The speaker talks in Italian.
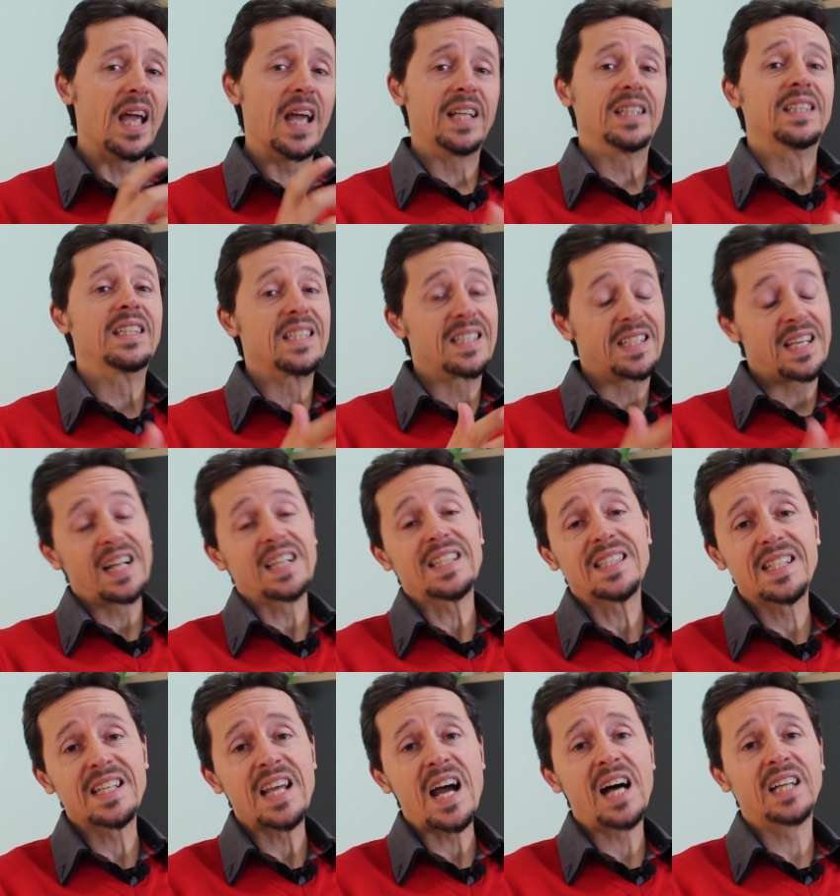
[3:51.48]
e
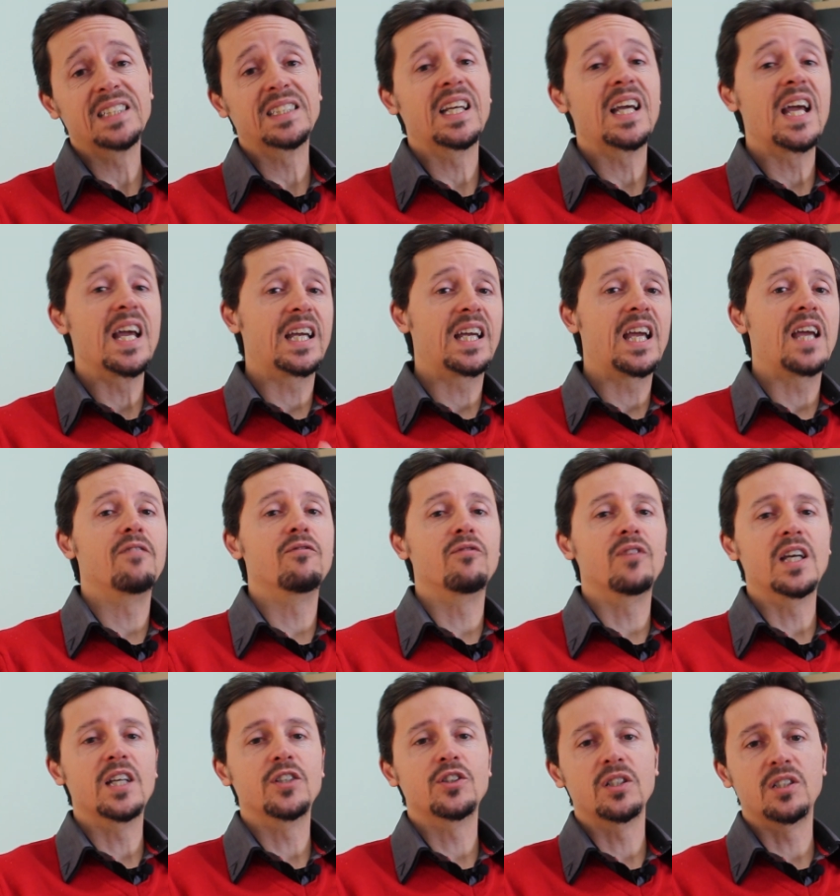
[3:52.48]
disgraziate e che
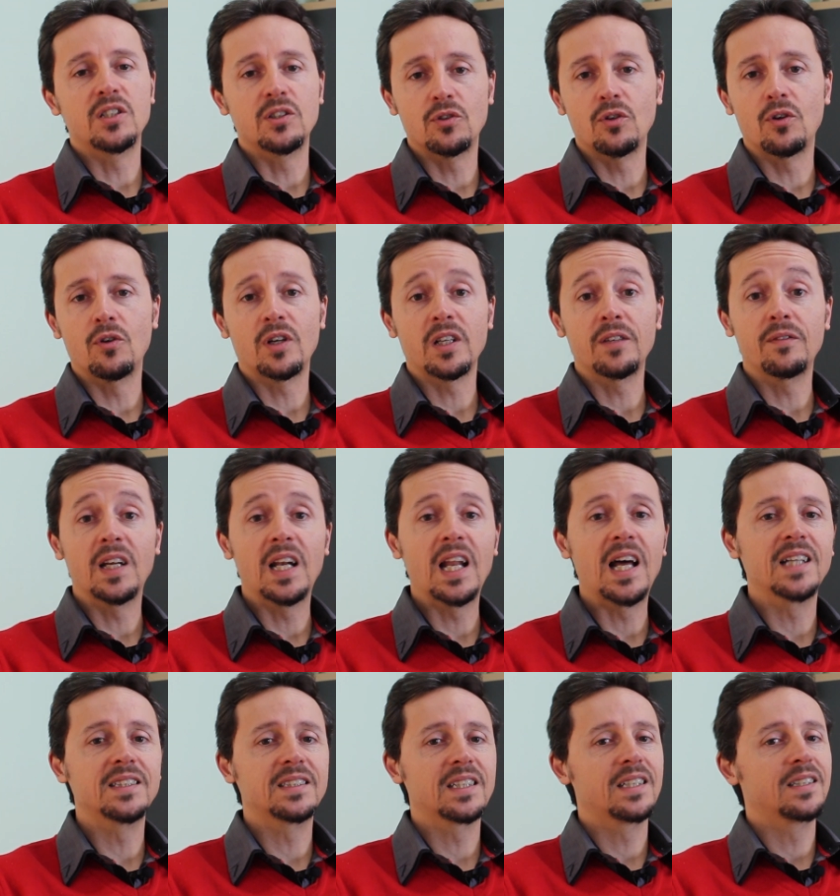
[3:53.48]
invece si sono
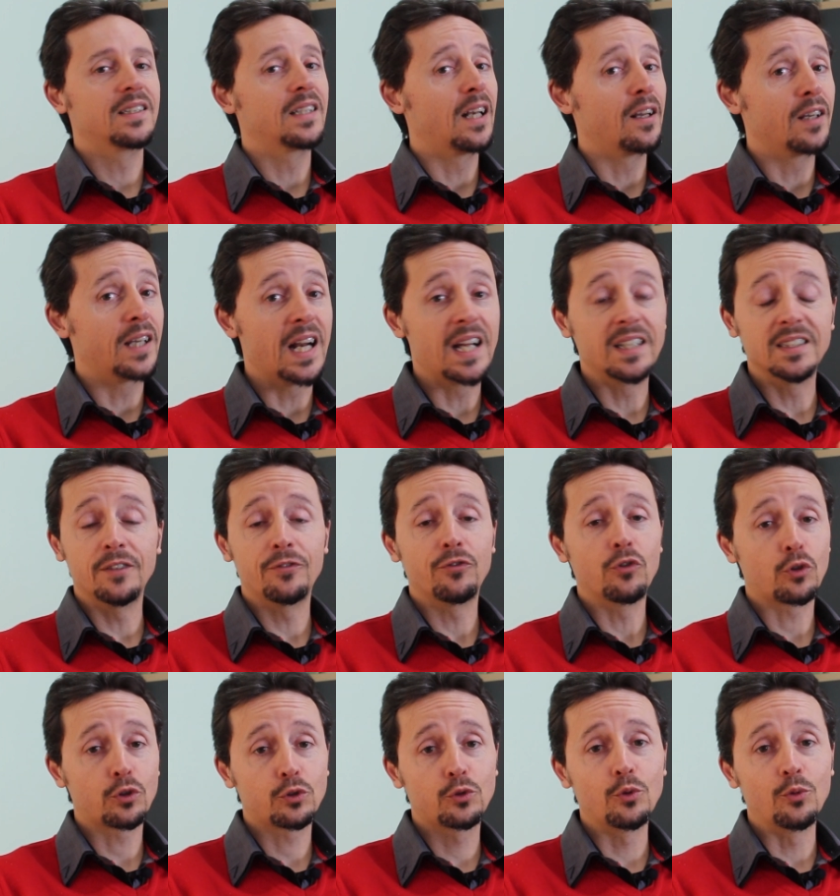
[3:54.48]
rivelate delle grandi
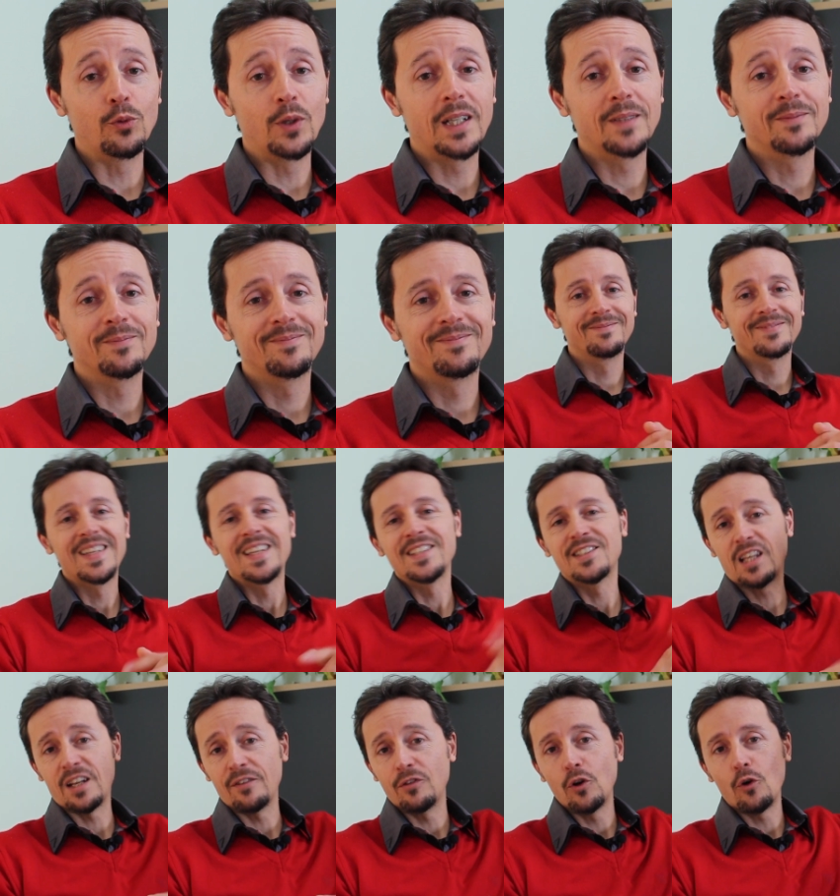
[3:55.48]
fortune?
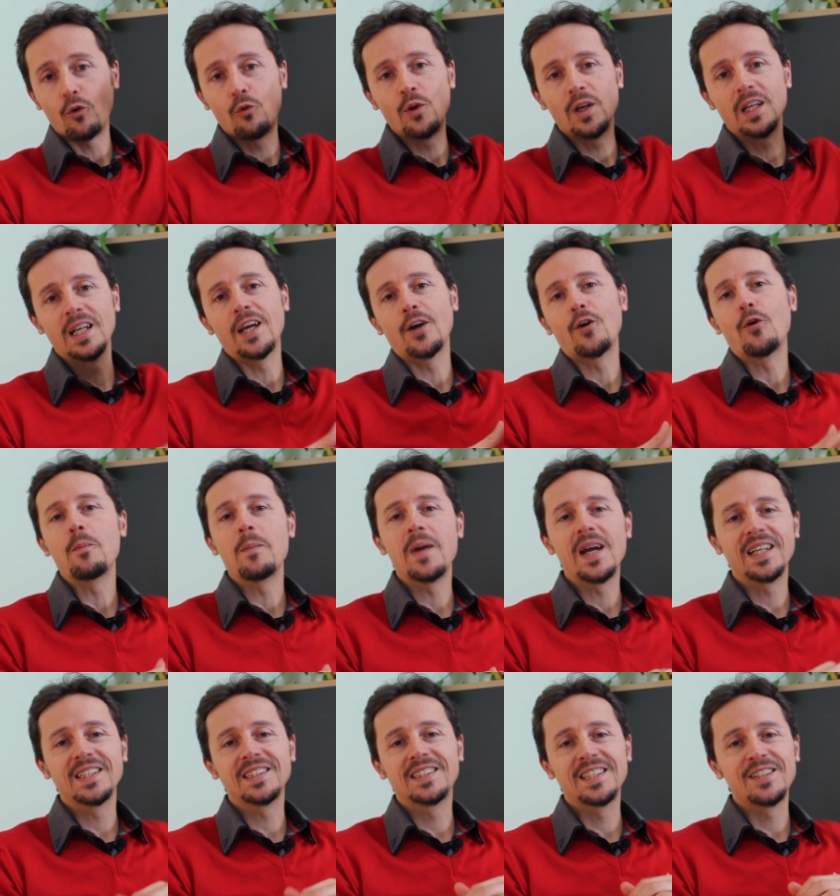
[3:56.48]
Scrivilo qui nei
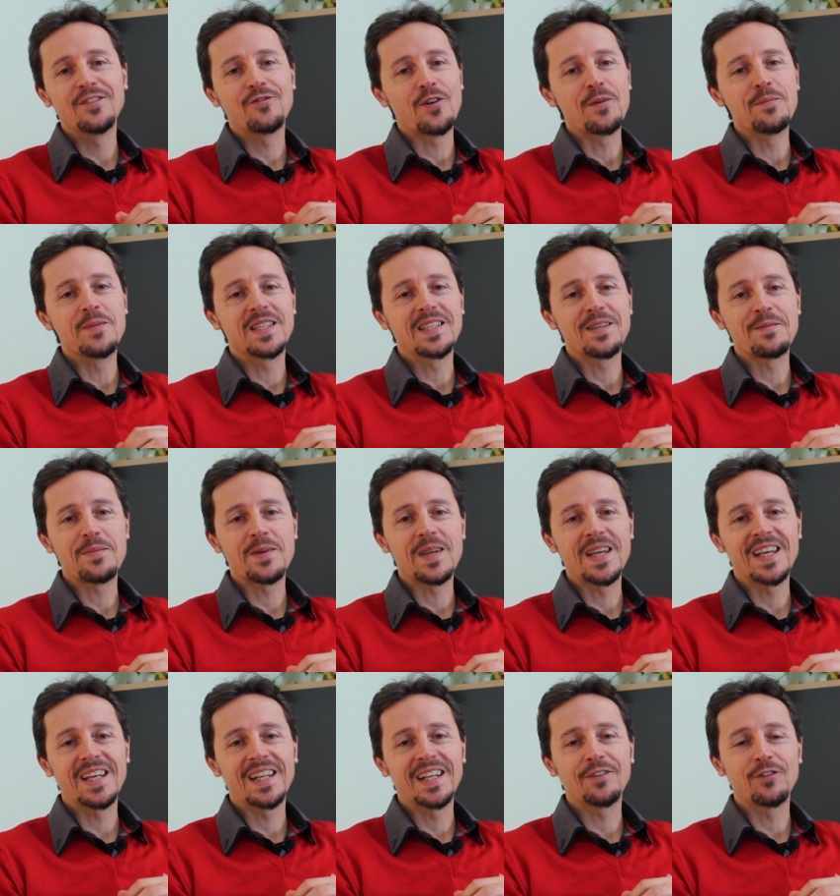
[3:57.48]
commenti, fammi
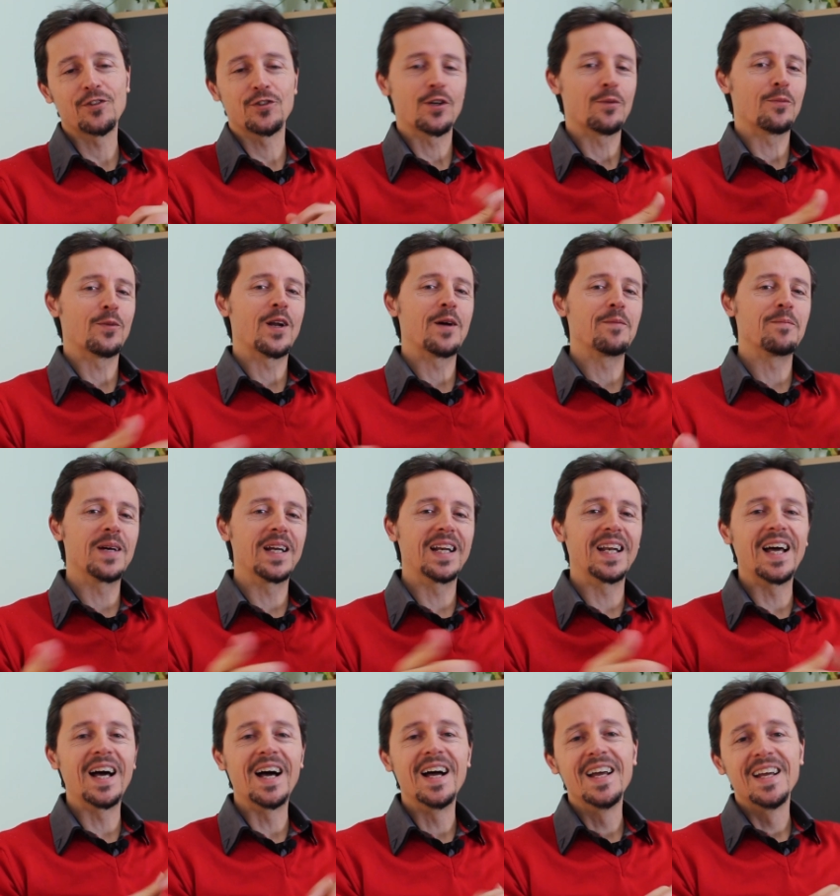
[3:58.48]
sapere, facciamo una
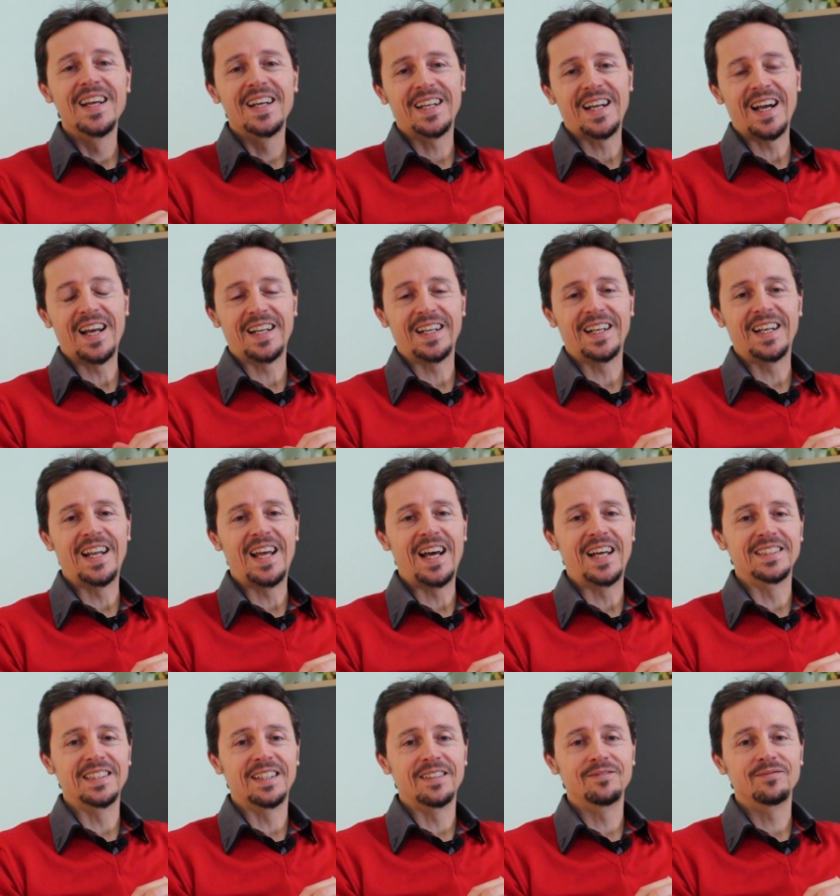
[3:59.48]
bella
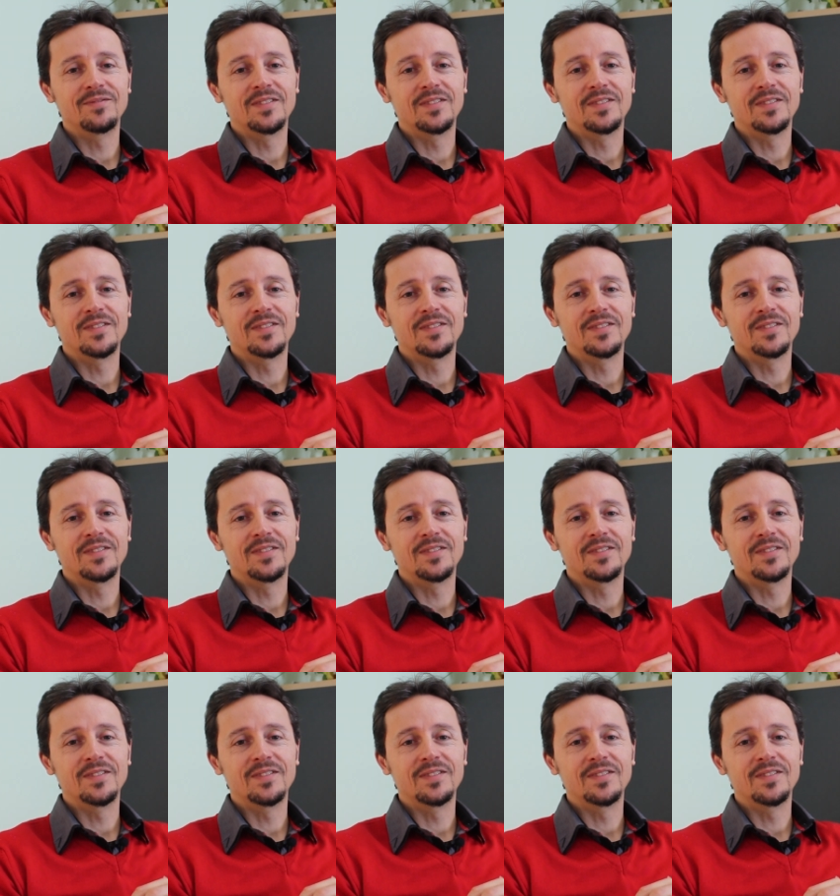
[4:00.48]
carrellata.